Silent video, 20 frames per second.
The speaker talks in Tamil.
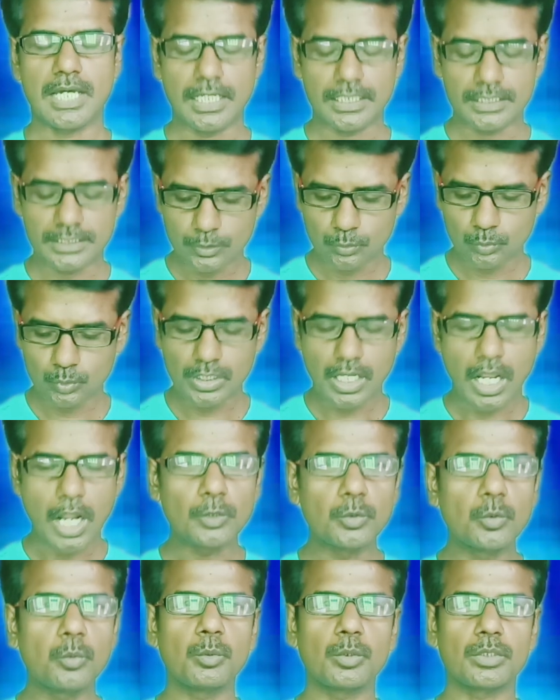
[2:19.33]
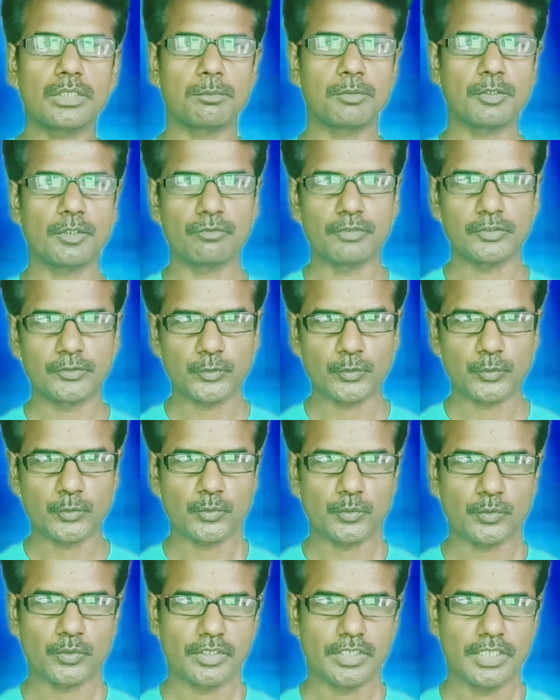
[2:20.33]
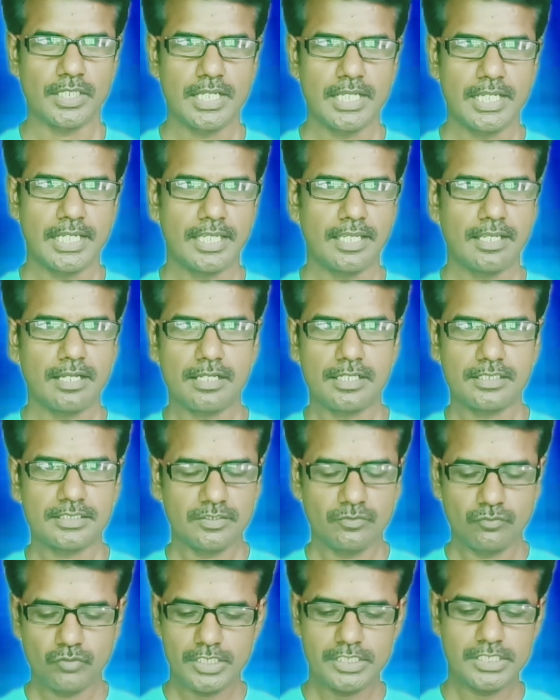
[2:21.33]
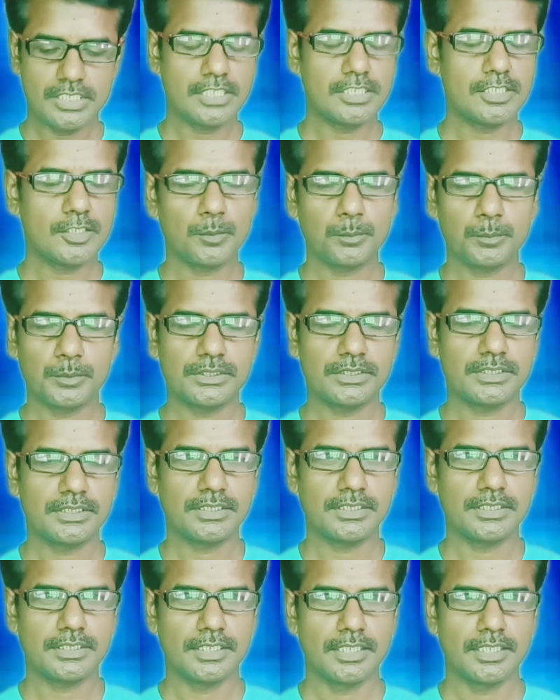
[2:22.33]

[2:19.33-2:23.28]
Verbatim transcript: அந்த ஒரு அனுபவம் நமக்கு வந்துடும் ஏன்னா சிவாஜி ஐயாவை பற்றி